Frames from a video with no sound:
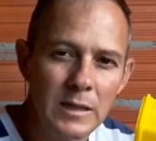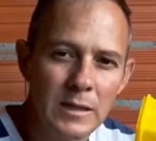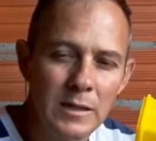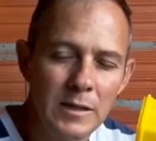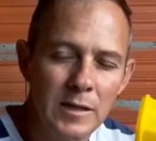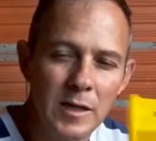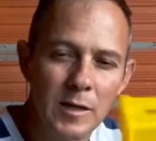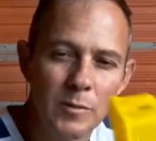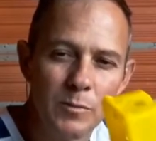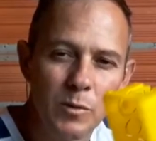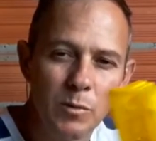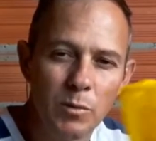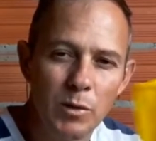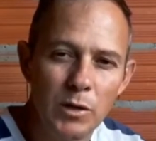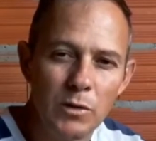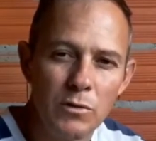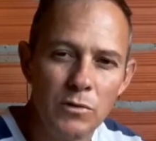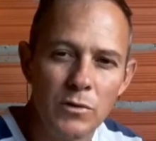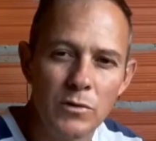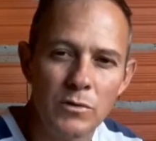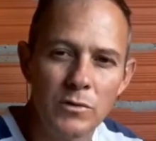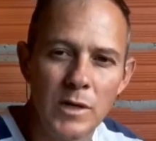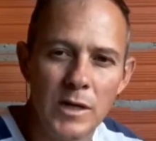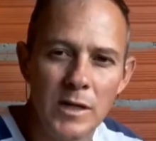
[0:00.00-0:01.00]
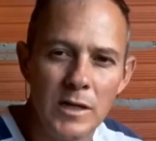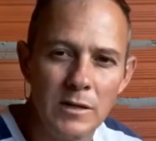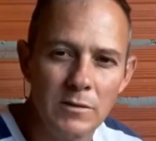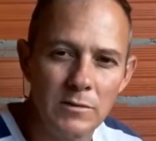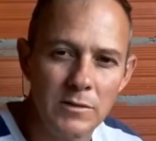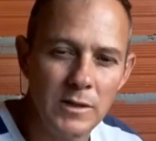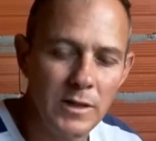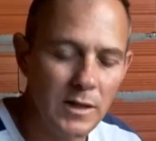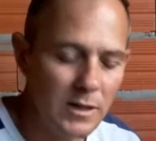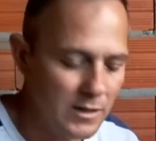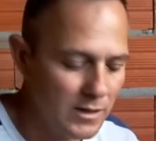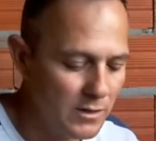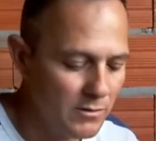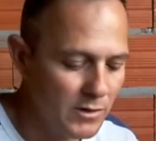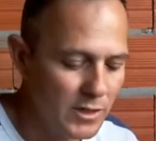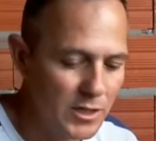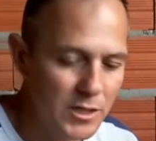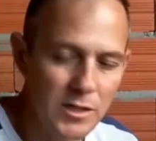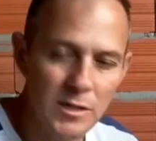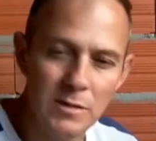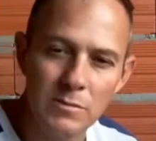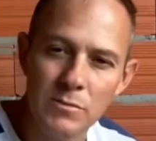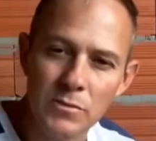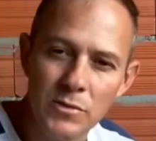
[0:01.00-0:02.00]
e ele publicou no canal dele. E eu
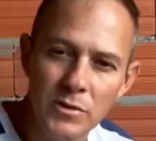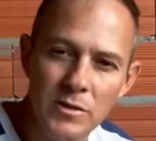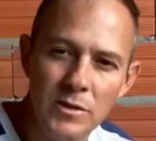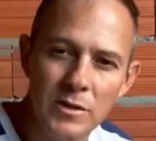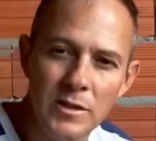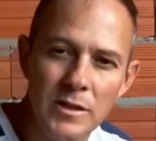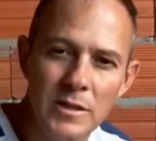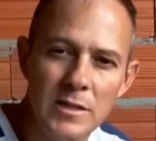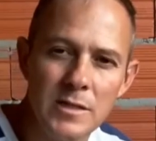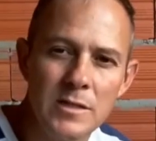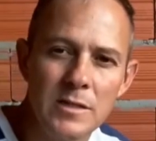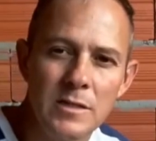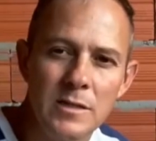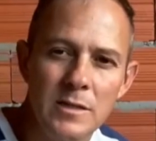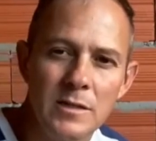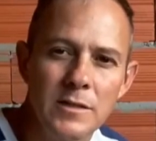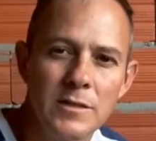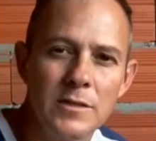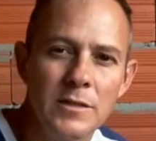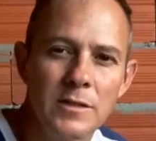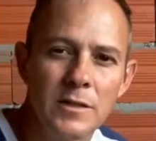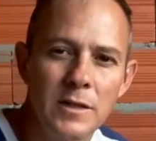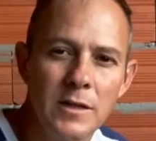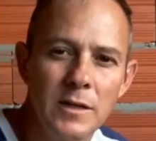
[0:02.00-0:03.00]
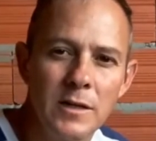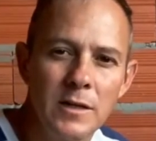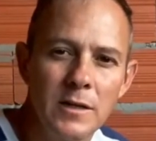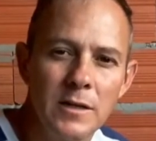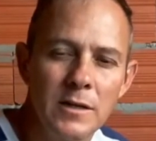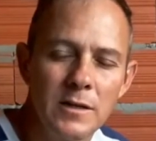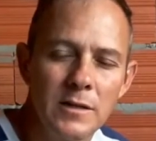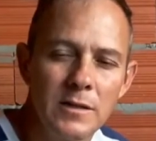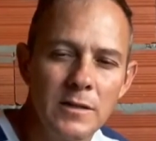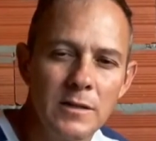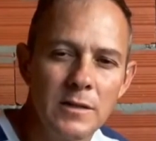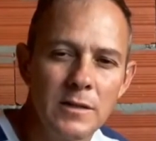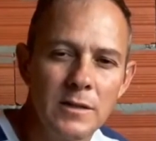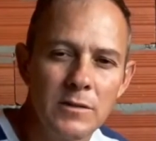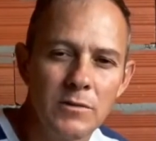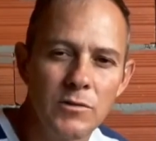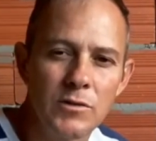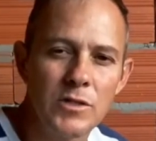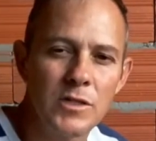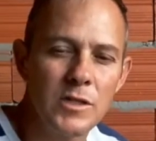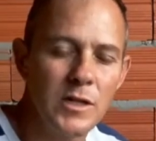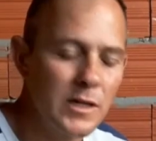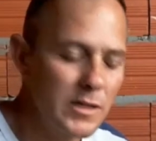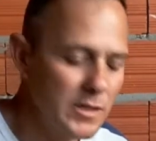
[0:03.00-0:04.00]
achei muito interessante e
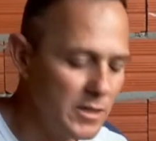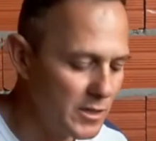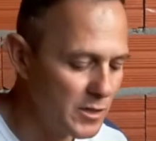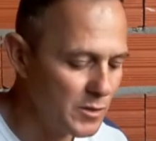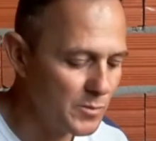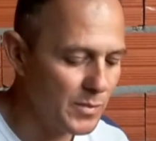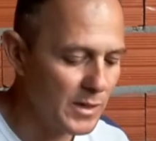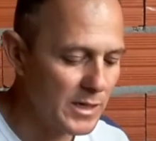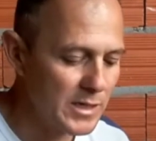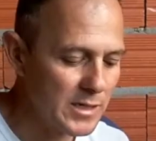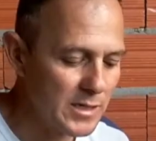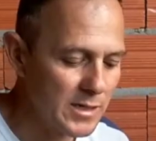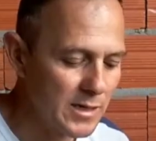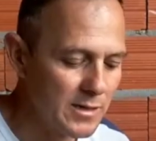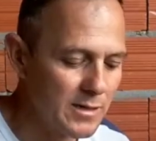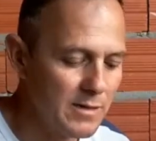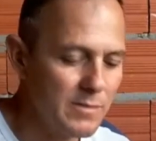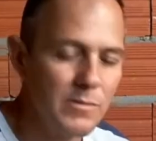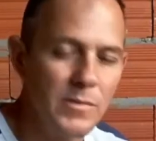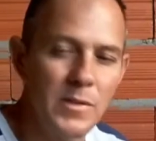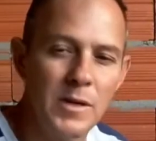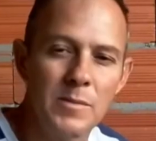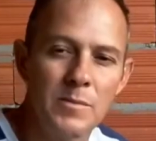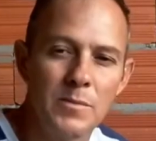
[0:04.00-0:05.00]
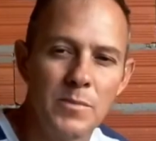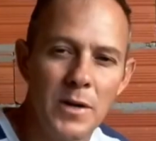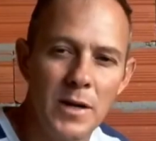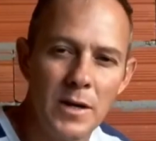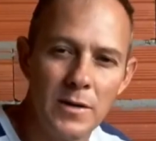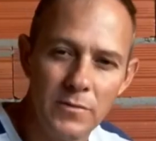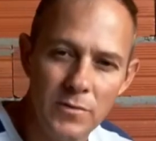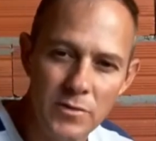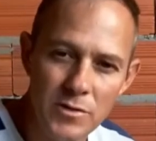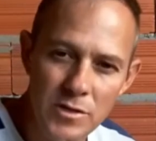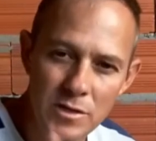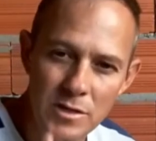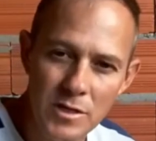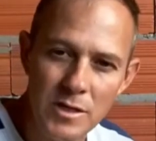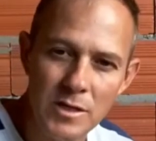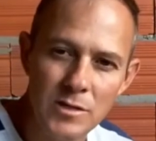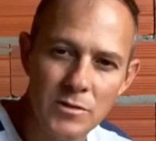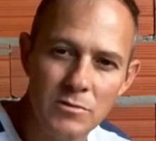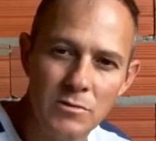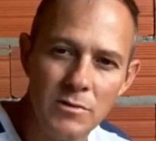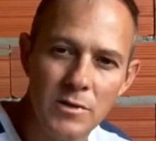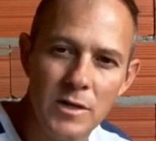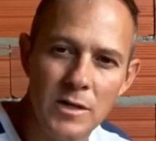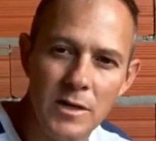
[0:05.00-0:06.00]
gostaria de passar também para
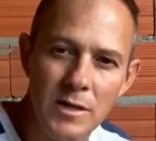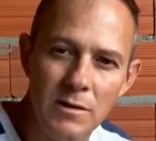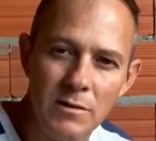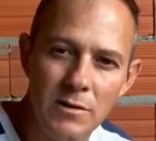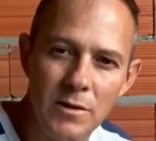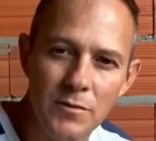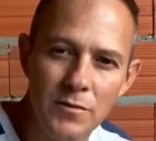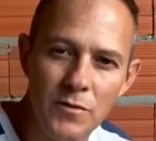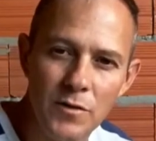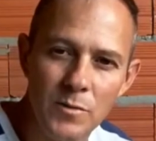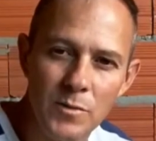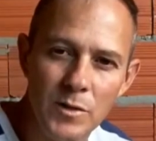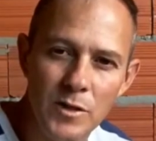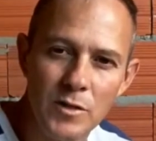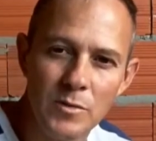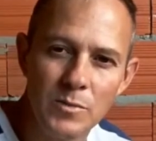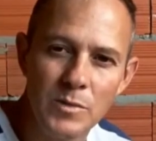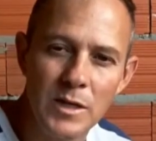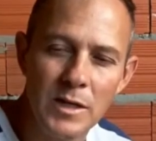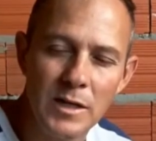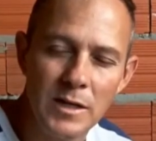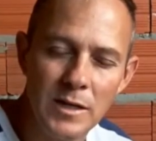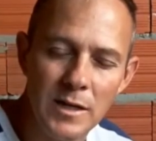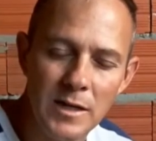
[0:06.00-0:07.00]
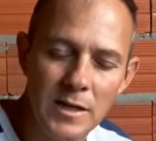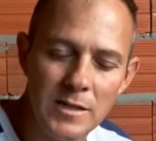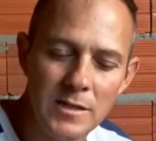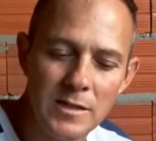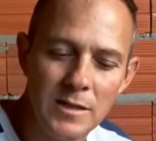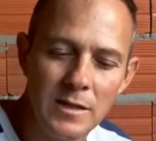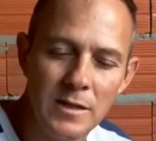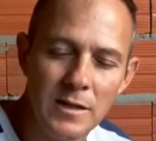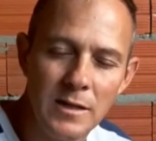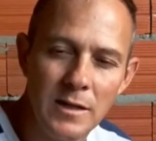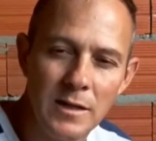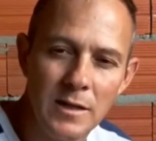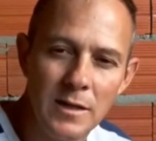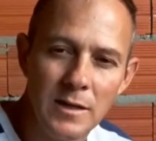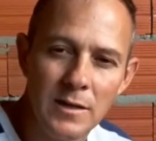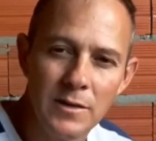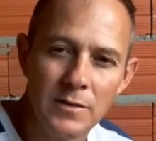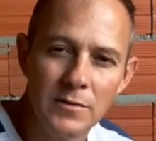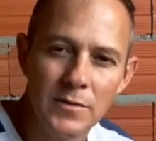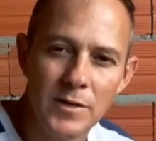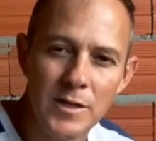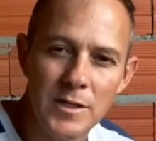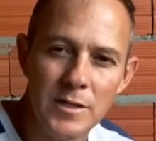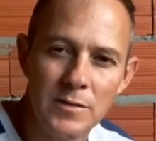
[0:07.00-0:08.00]
vocês do canal Reformando Minha Casa
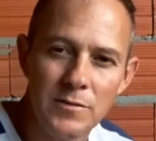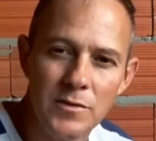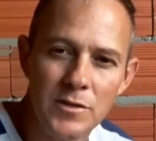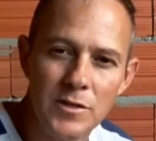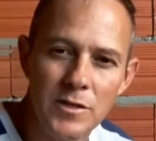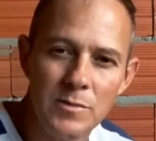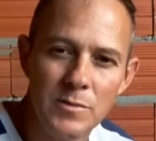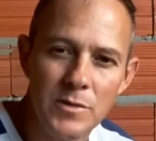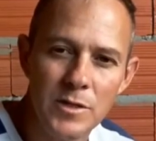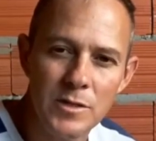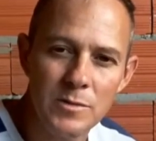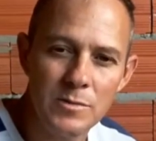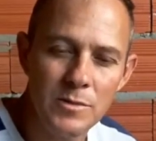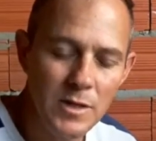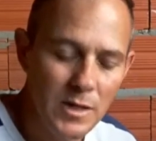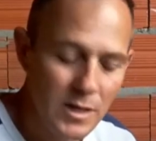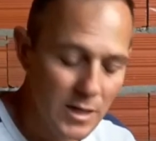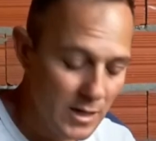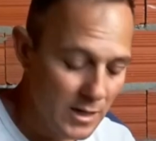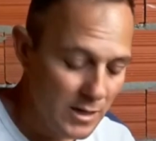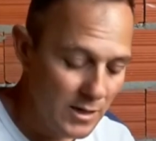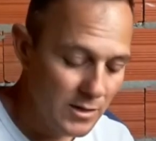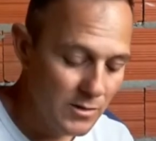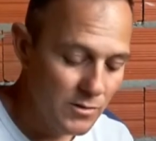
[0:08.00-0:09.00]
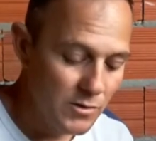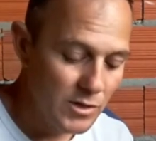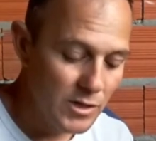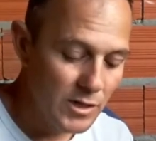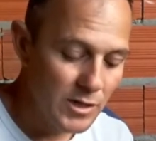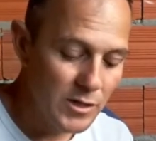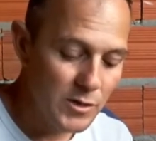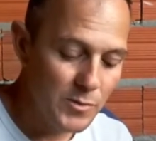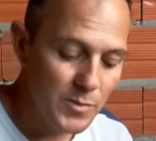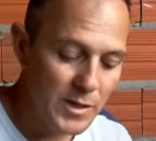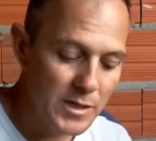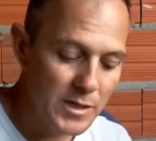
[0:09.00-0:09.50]
Faça Você Mesmo. Gostaria de